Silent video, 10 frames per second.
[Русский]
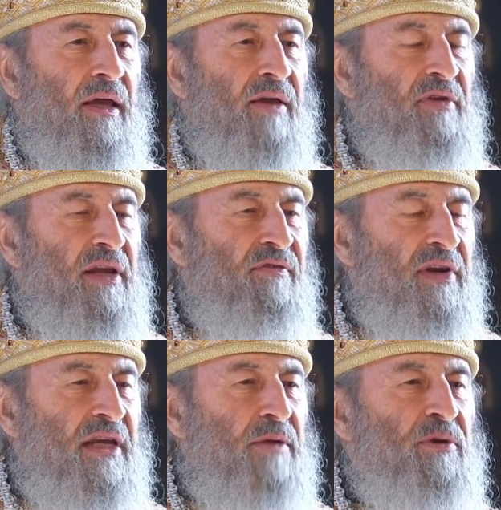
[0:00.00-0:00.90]
и,
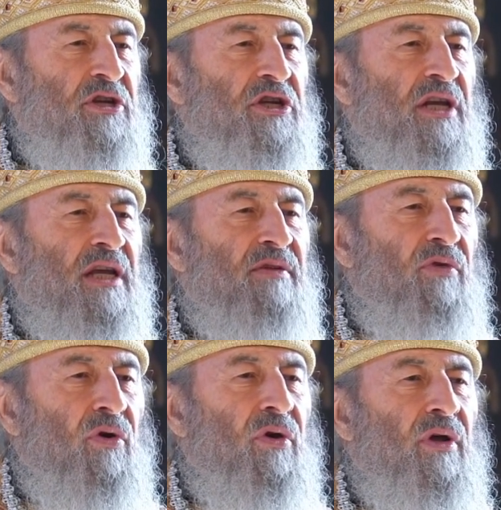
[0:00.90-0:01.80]
вернее, причина
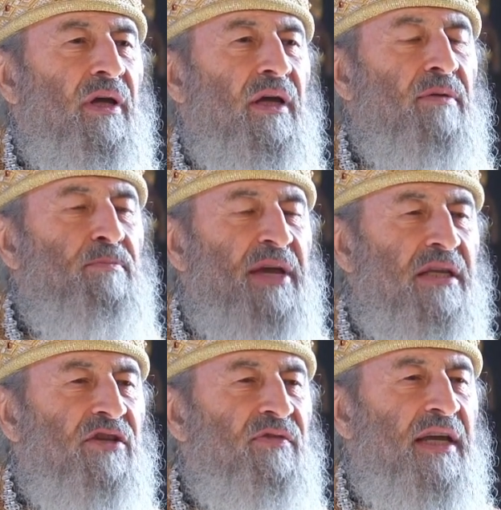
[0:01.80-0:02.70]
его э,
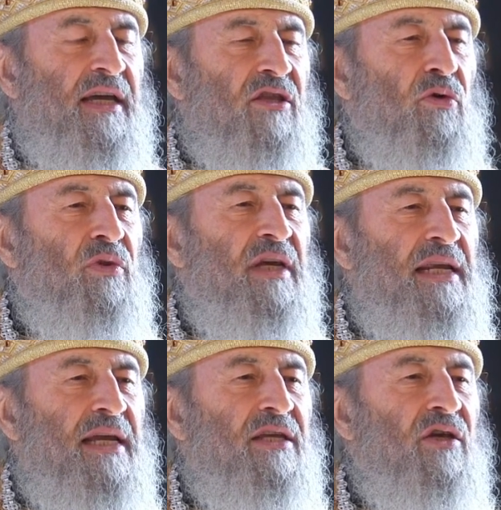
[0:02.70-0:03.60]
бедствий – это
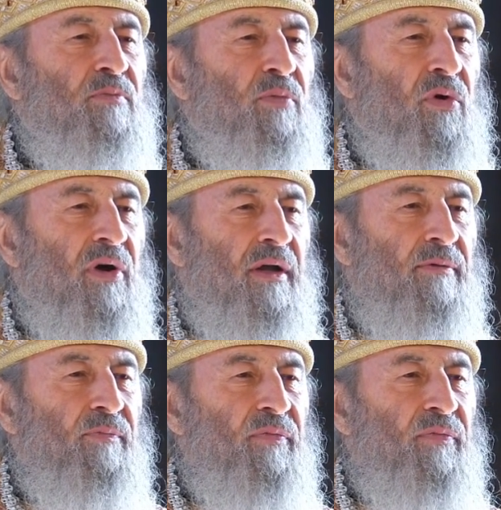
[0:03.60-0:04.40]
удаление от Бога.